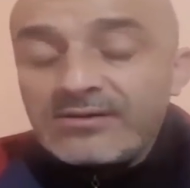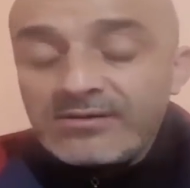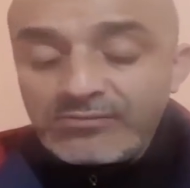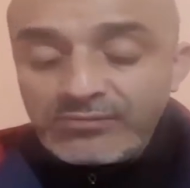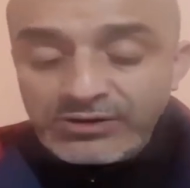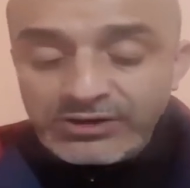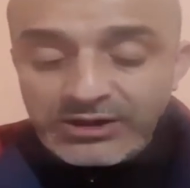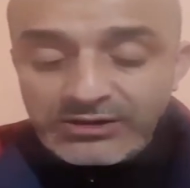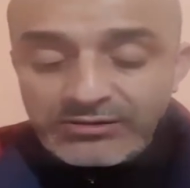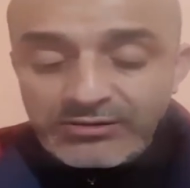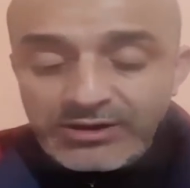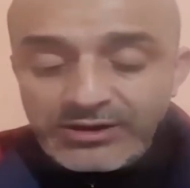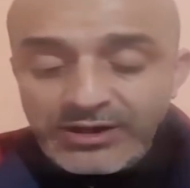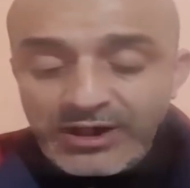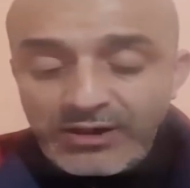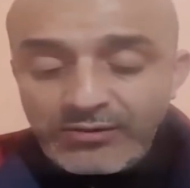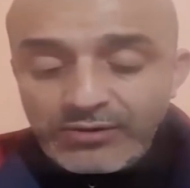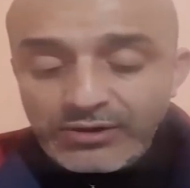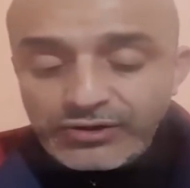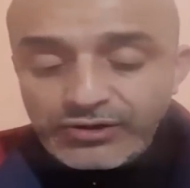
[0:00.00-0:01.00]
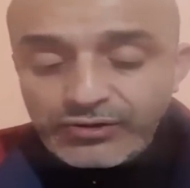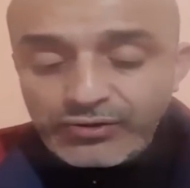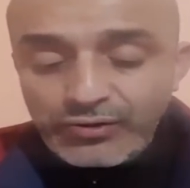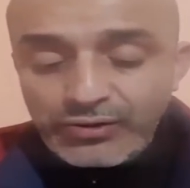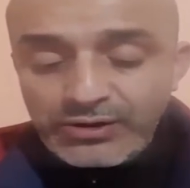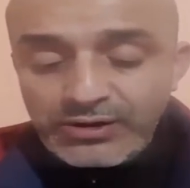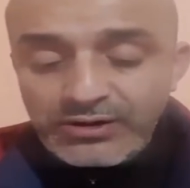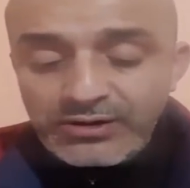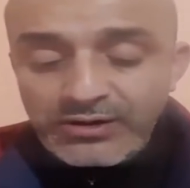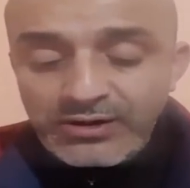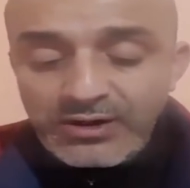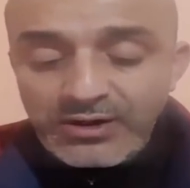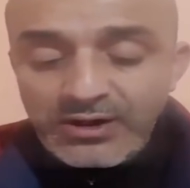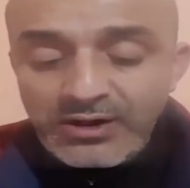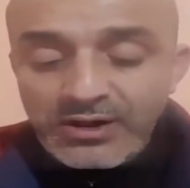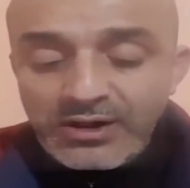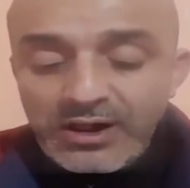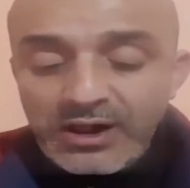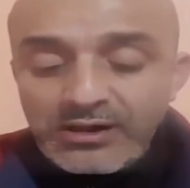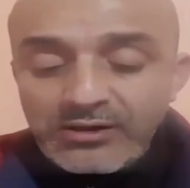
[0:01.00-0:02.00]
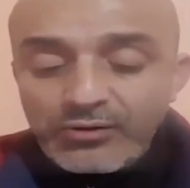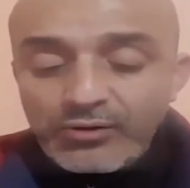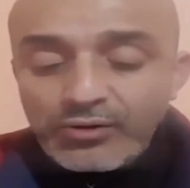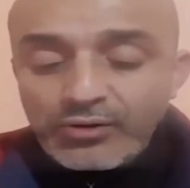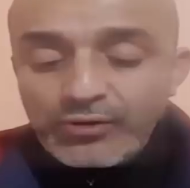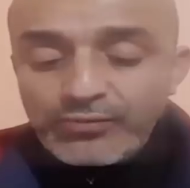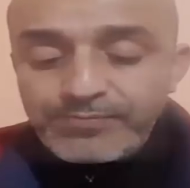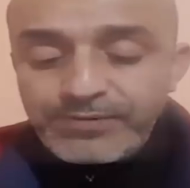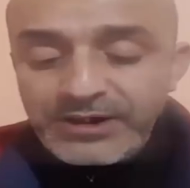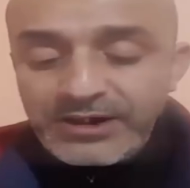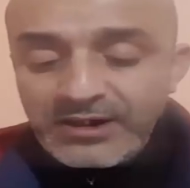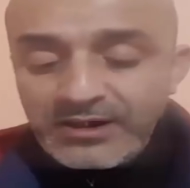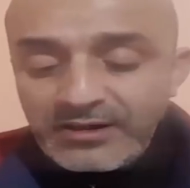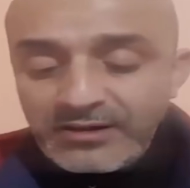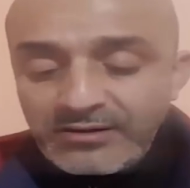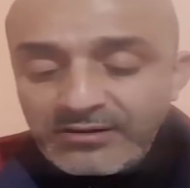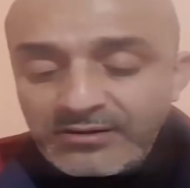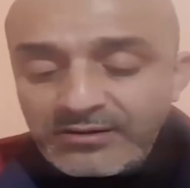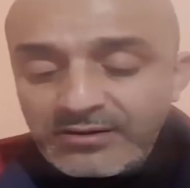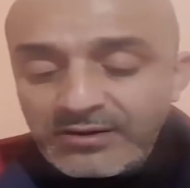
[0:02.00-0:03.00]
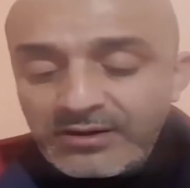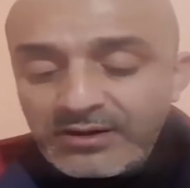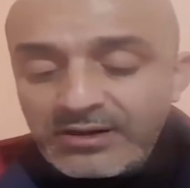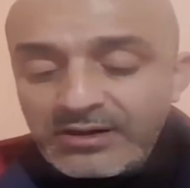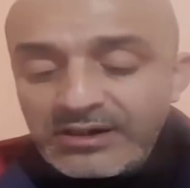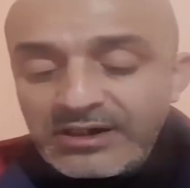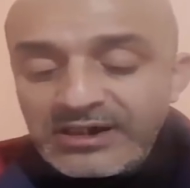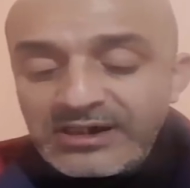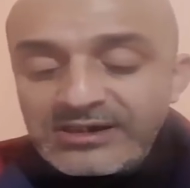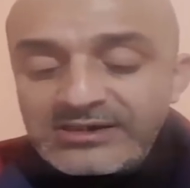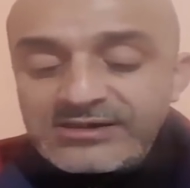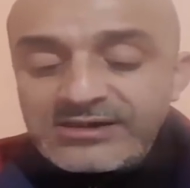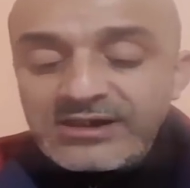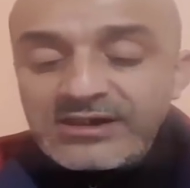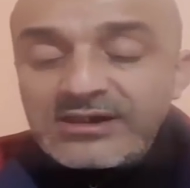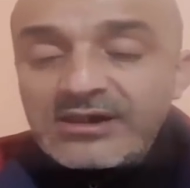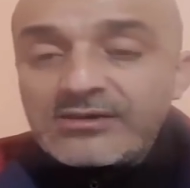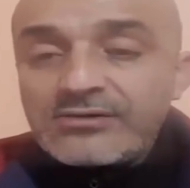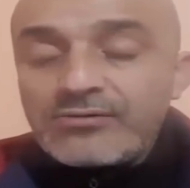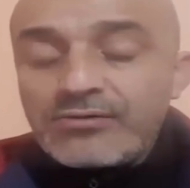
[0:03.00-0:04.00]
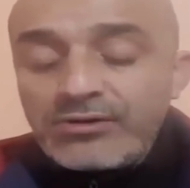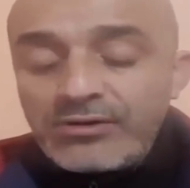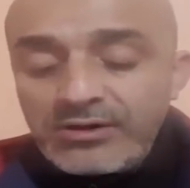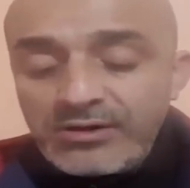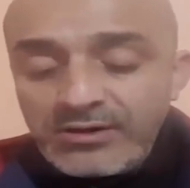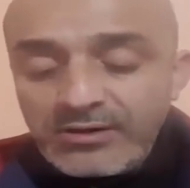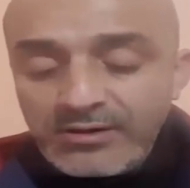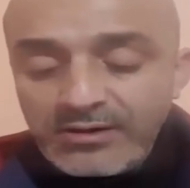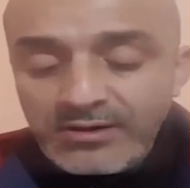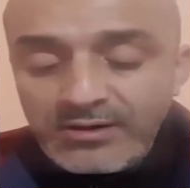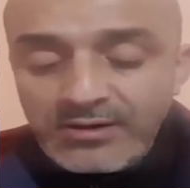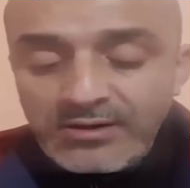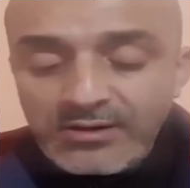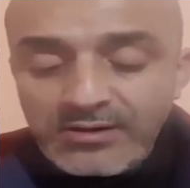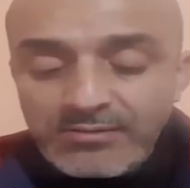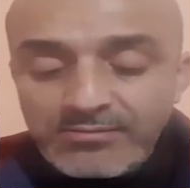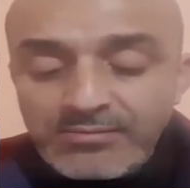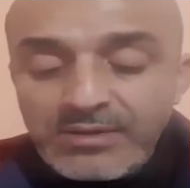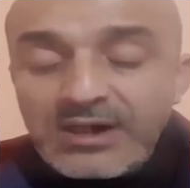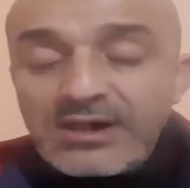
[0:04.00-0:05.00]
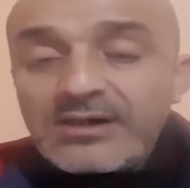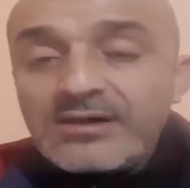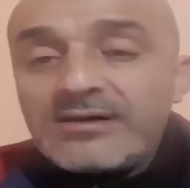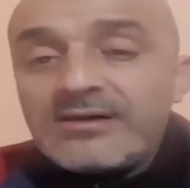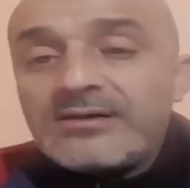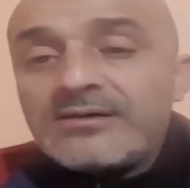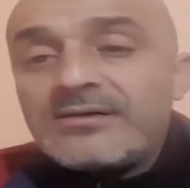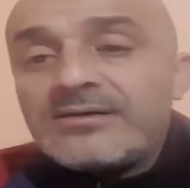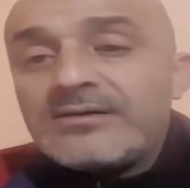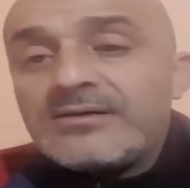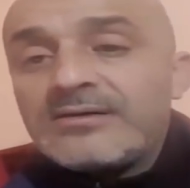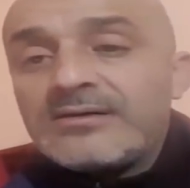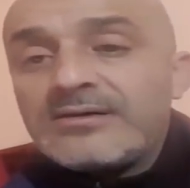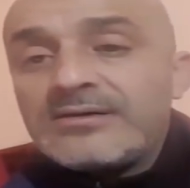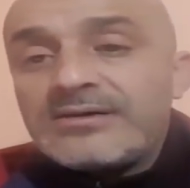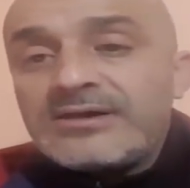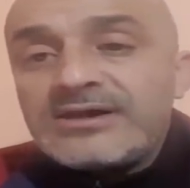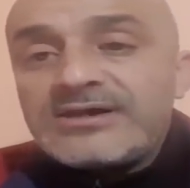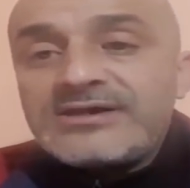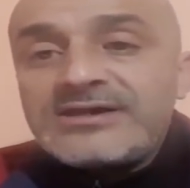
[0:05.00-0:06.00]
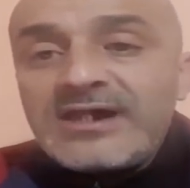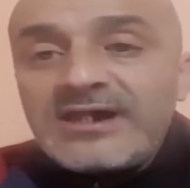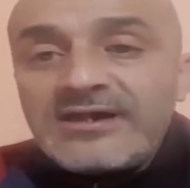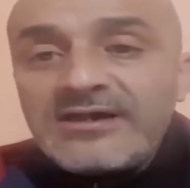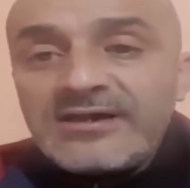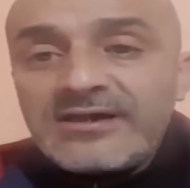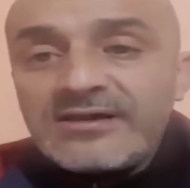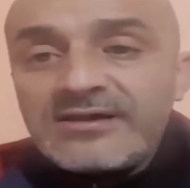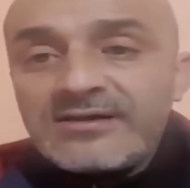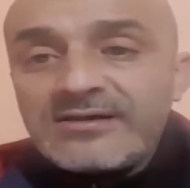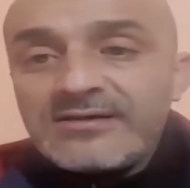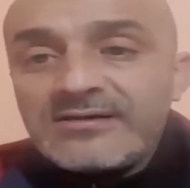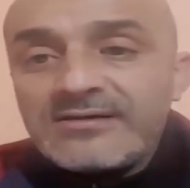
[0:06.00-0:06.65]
وجهتها نحو السوق الأوروبية لاستيراد كل ما تستهلك